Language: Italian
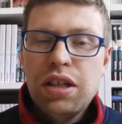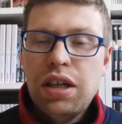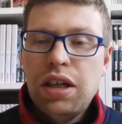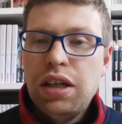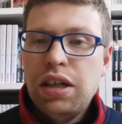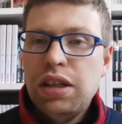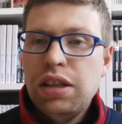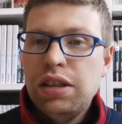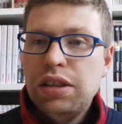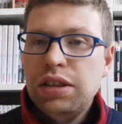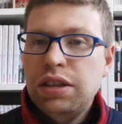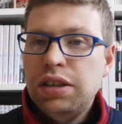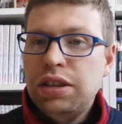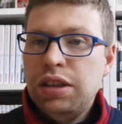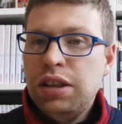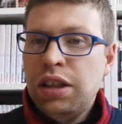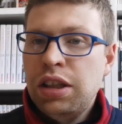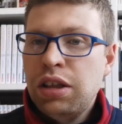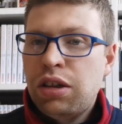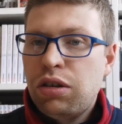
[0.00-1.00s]
eh,
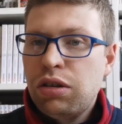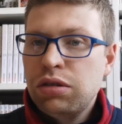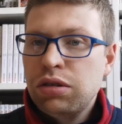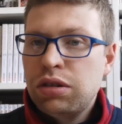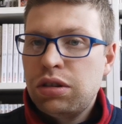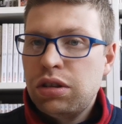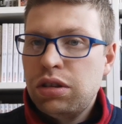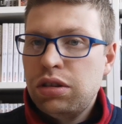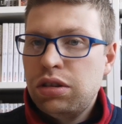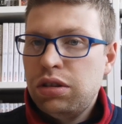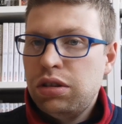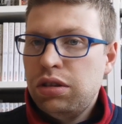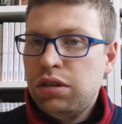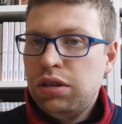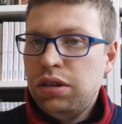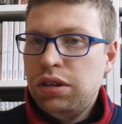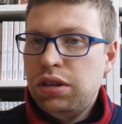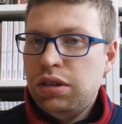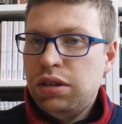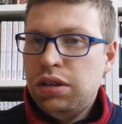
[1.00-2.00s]
incont-
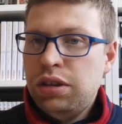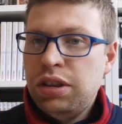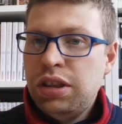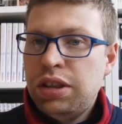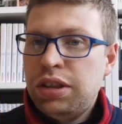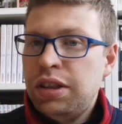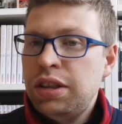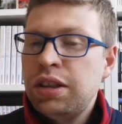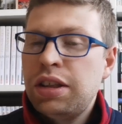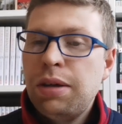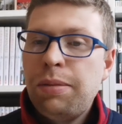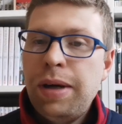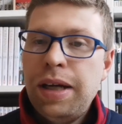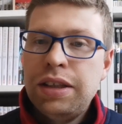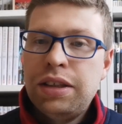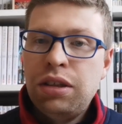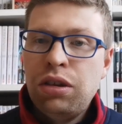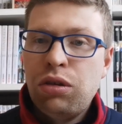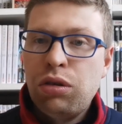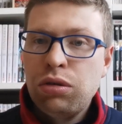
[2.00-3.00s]

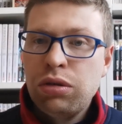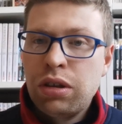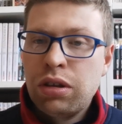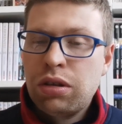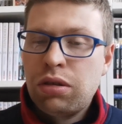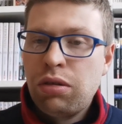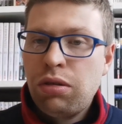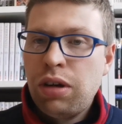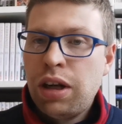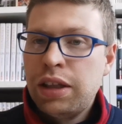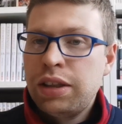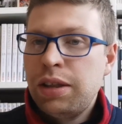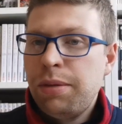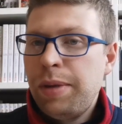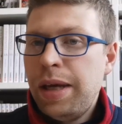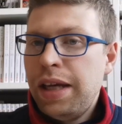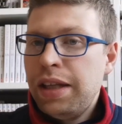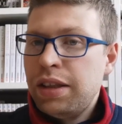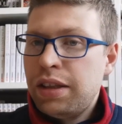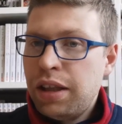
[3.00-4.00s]
indistintamente,
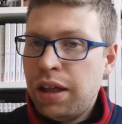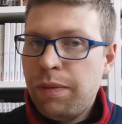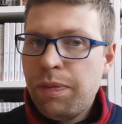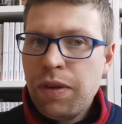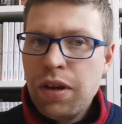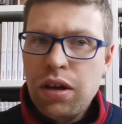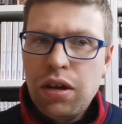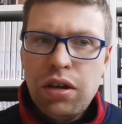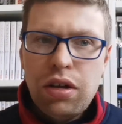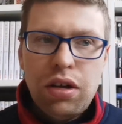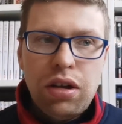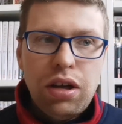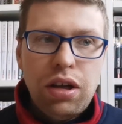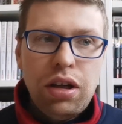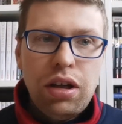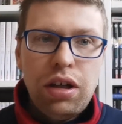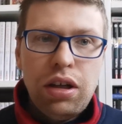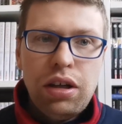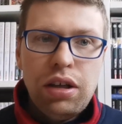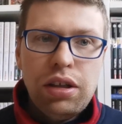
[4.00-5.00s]
incontrollatamente
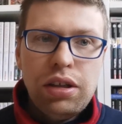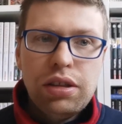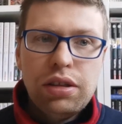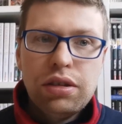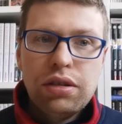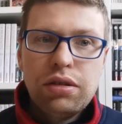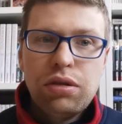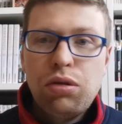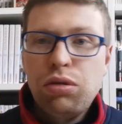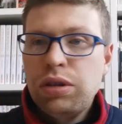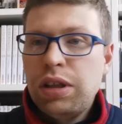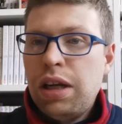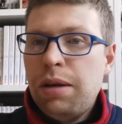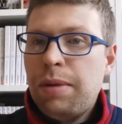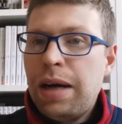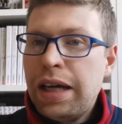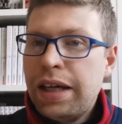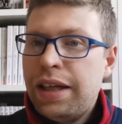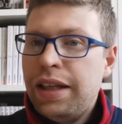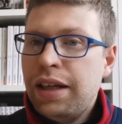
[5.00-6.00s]
eh, con
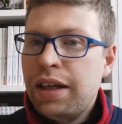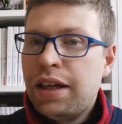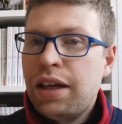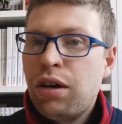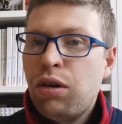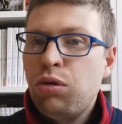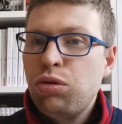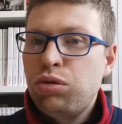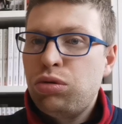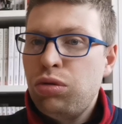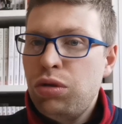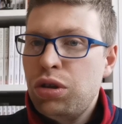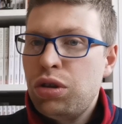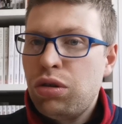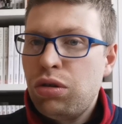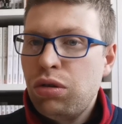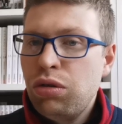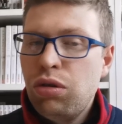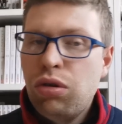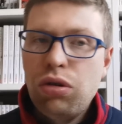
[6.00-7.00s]
delle macchine che
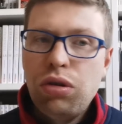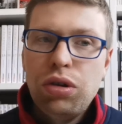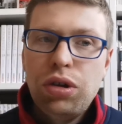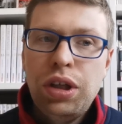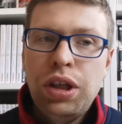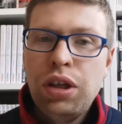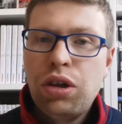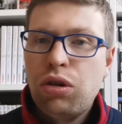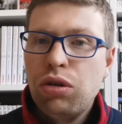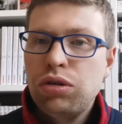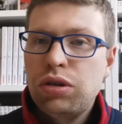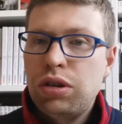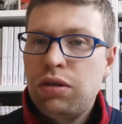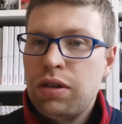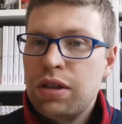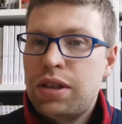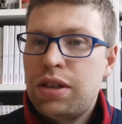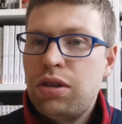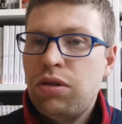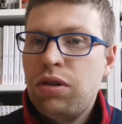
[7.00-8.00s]
costruiscono in
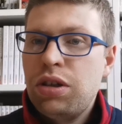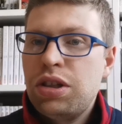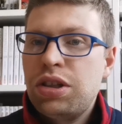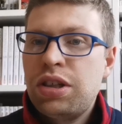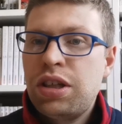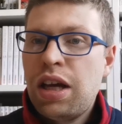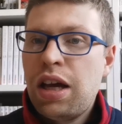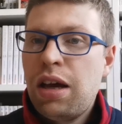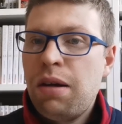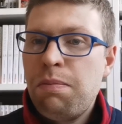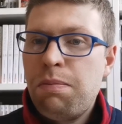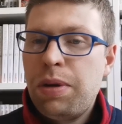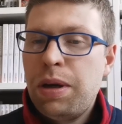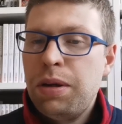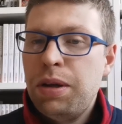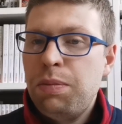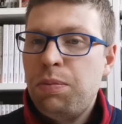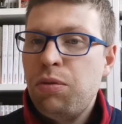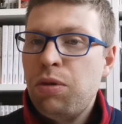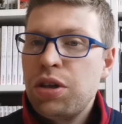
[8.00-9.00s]
continuazione
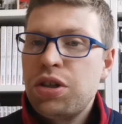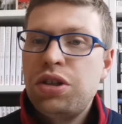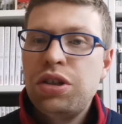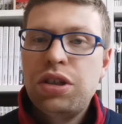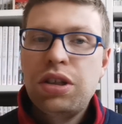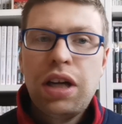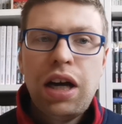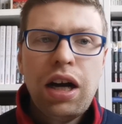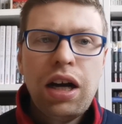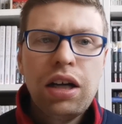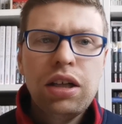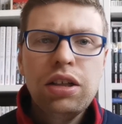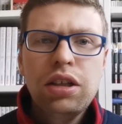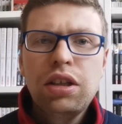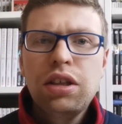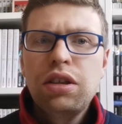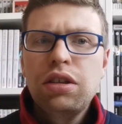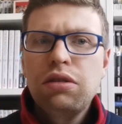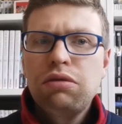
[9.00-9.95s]
sempre di più la città,